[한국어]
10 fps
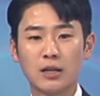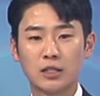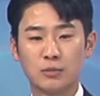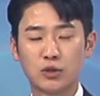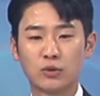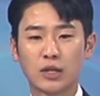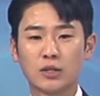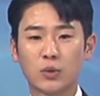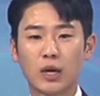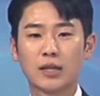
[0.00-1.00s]
집중
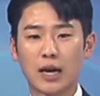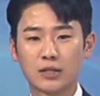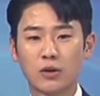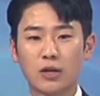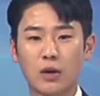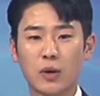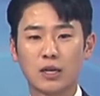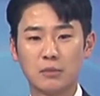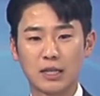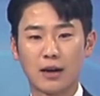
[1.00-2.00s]
단속에 나설
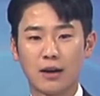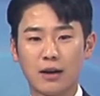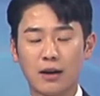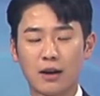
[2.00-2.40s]
계획입니다.